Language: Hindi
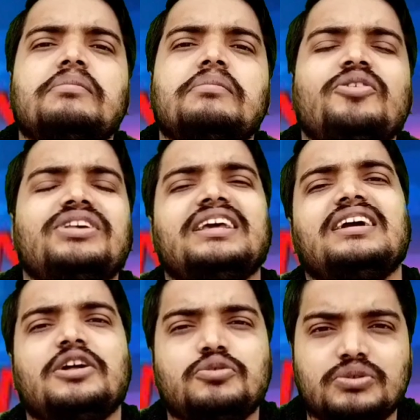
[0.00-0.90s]
हैं बहुत सारे
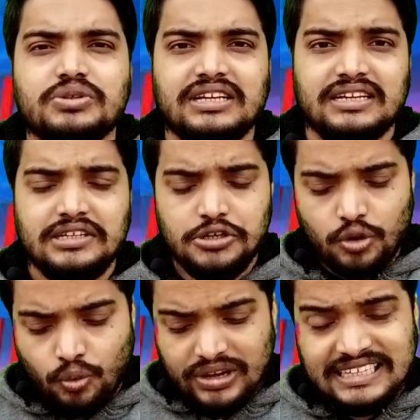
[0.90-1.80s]
कानून होते हैं
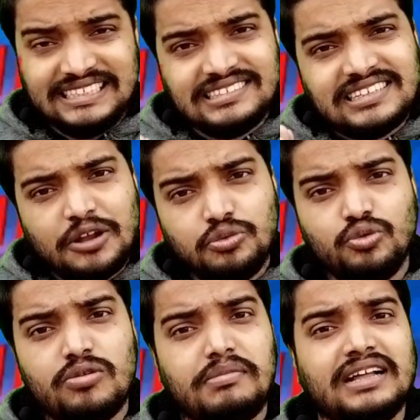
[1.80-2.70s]
कोई इस
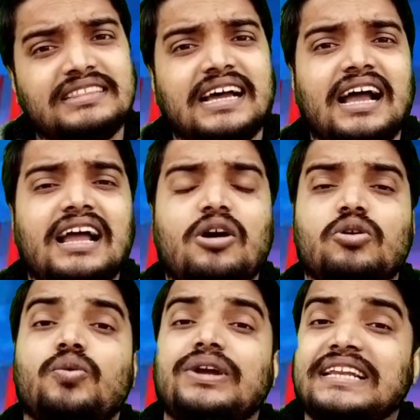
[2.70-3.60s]
कानून को मानता है
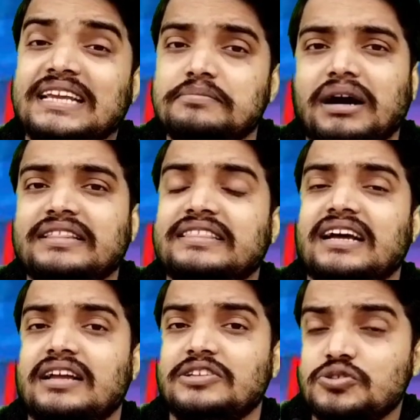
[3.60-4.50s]
और कोई नहीं
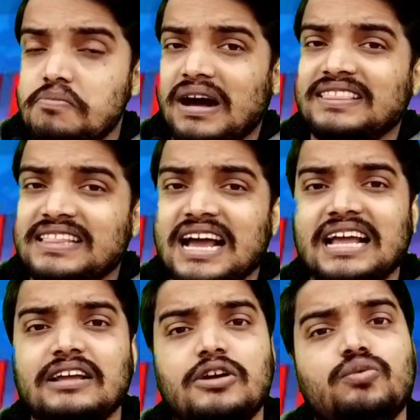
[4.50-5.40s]
मानता है जो मानता
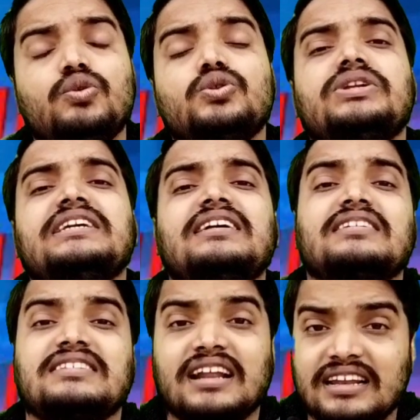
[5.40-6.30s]
है वो तो ठीक
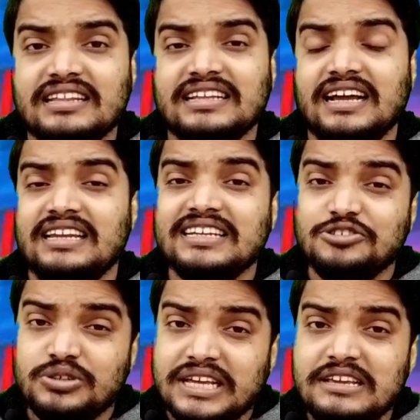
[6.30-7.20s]
ठाक से रह लेता है
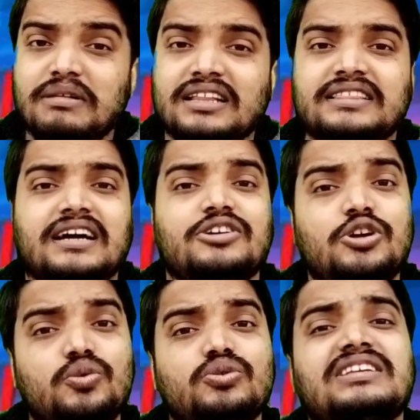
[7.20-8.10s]
लेकिन जो नहीं मानता
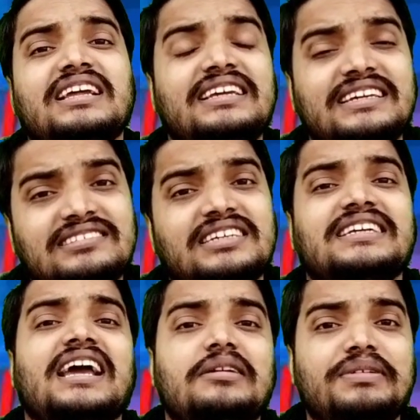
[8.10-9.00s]
उसके लिए
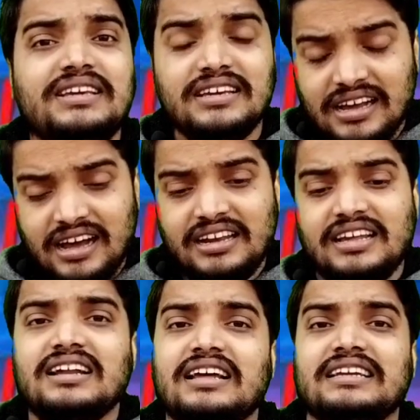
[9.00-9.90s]
सजाएं भी
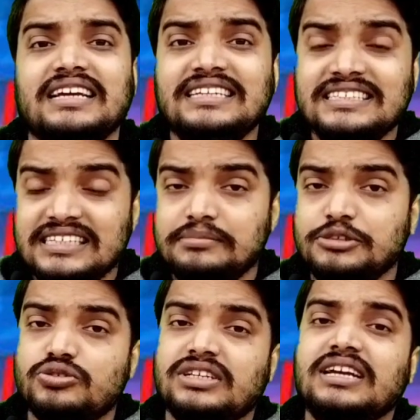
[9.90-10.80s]
अलग अलग है यानी जेल
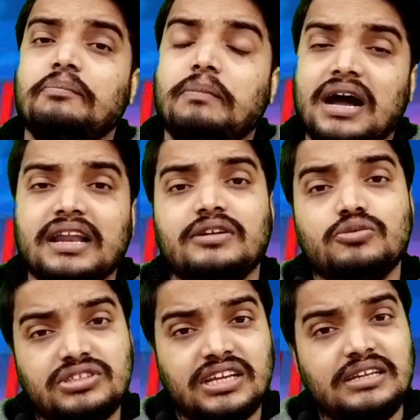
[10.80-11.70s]
में जो सज़ा पा रहे हैं
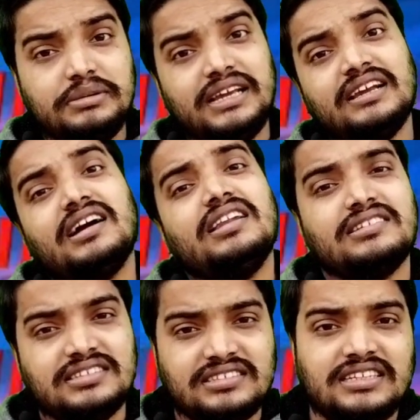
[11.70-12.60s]
उसके लिए भी एक
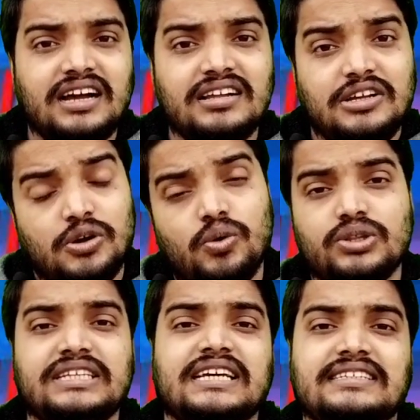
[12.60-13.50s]
अलग से सज़ा
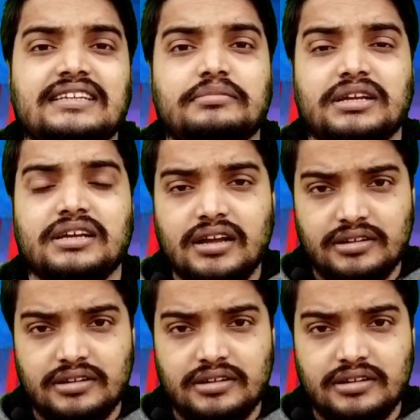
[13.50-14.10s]
होती है जेल में